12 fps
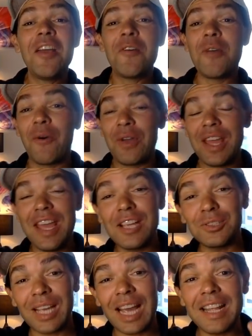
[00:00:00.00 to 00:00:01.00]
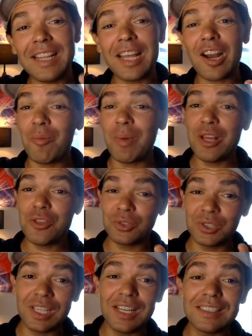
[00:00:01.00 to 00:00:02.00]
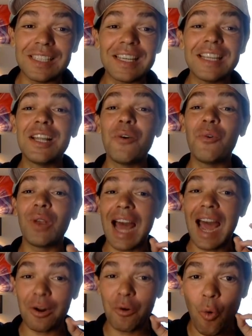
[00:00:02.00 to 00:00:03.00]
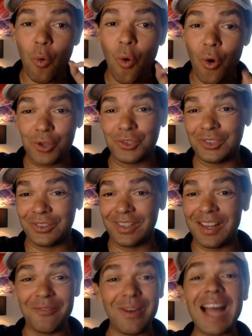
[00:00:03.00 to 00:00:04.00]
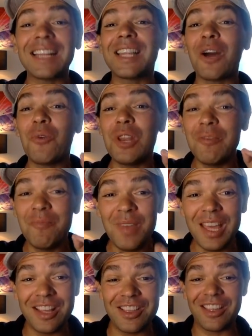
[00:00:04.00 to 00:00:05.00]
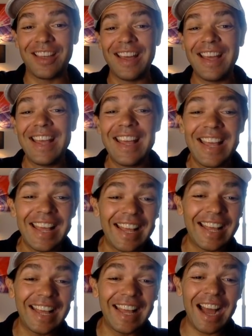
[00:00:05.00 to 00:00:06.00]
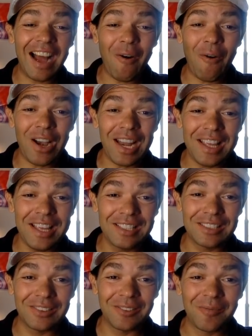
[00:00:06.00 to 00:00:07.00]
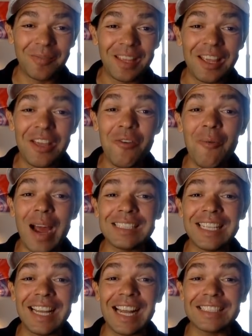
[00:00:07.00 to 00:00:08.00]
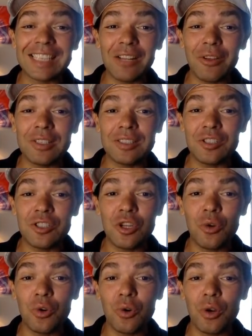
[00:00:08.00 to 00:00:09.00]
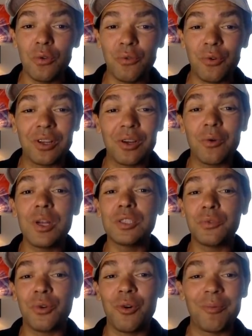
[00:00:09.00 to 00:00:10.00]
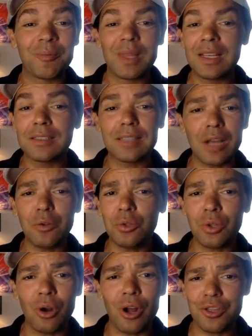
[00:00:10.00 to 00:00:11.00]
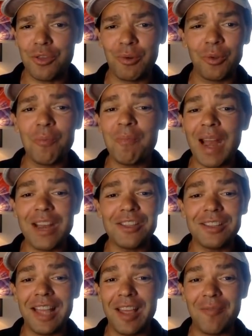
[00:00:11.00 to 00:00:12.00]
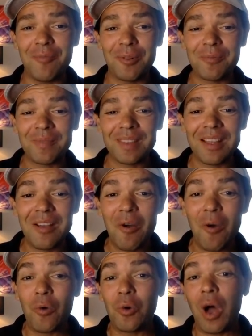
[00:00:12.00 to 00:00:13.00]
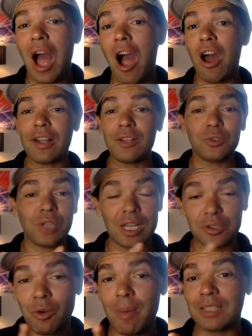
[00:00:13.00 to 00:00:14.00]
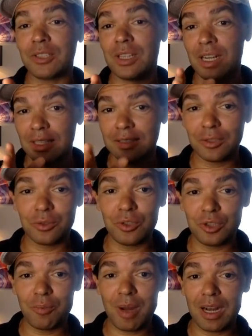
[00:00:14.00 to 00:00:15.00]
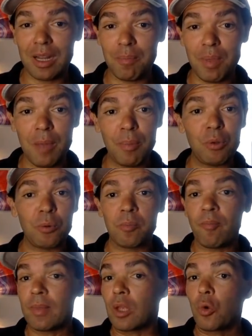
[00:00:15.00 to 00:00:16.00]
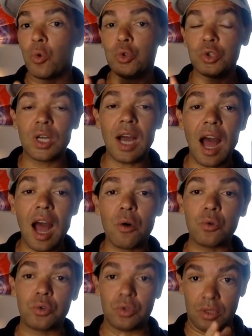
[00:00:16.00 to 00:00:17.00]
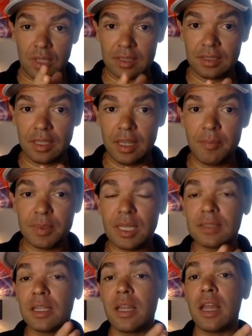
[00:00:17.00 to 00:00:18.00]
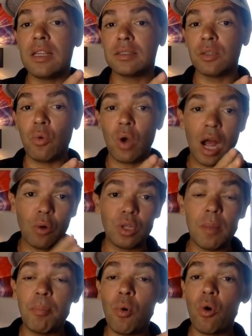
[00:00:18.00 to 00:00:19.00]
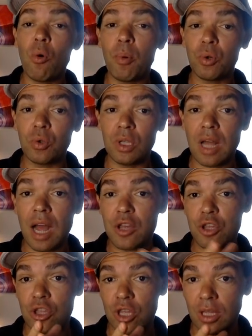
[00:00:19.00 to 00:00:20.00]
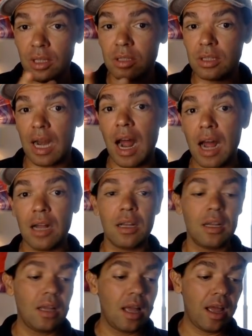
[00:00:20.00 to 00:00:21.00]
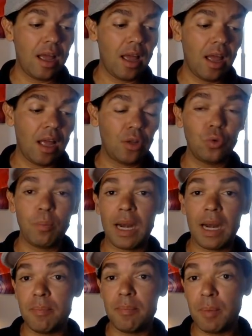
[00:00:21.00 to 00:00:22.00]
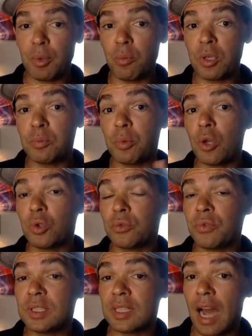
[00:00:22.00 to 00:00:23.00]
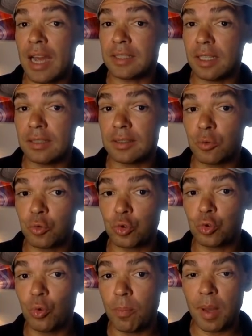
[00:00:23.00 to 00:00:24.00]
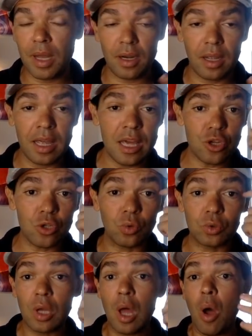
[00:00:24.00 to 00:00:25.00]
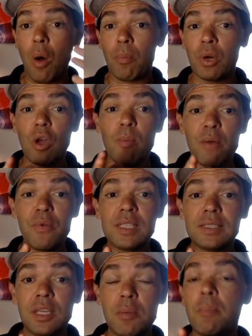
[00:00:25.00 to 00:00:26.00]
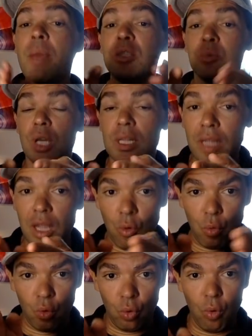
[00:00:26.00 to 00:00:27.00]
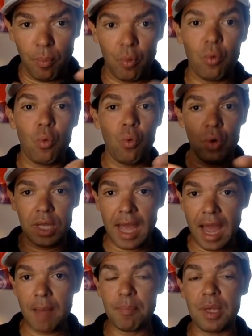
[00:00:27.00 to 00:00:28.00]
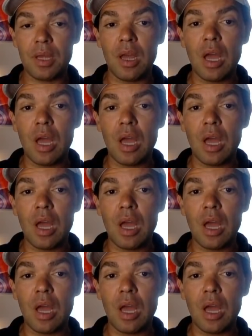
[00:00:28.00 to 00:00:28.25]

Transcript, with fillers: Meu, isso que é literalmente o ciclista que não larga o osso, vai até o limite. Olha isso. E o mais engraçado é estilo Chris Froome. Sai no trote, né? não perde tempo. A hora que os caras começam a entrar nas sessões de paralelepípedo, os carros das equipes, eles têm, eles, o carro tem pouca oportunidade de entrar é, no paralelepípedo mesmo, porque os fiscais eles são super rígidos. Porque uma vez que, mesmo que tenha um grupo, um gap